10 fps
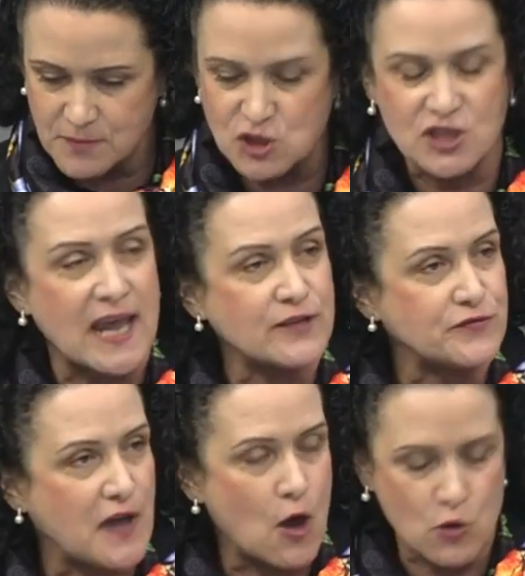beschert
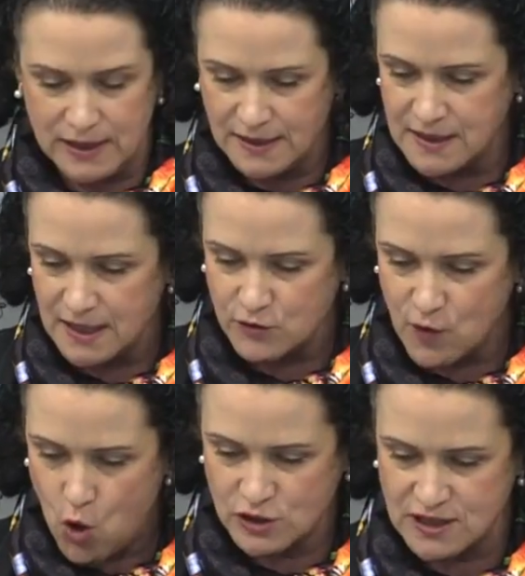Frau ihnen die
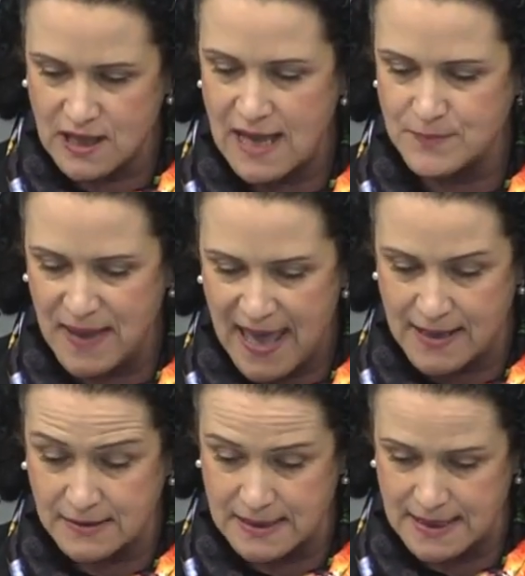Quote, ein
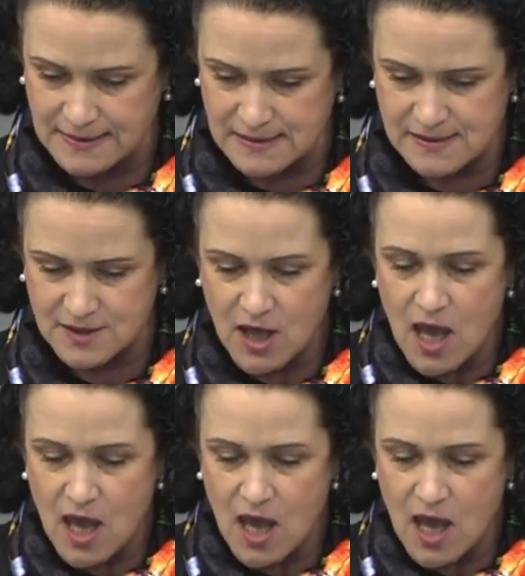Bärendienst.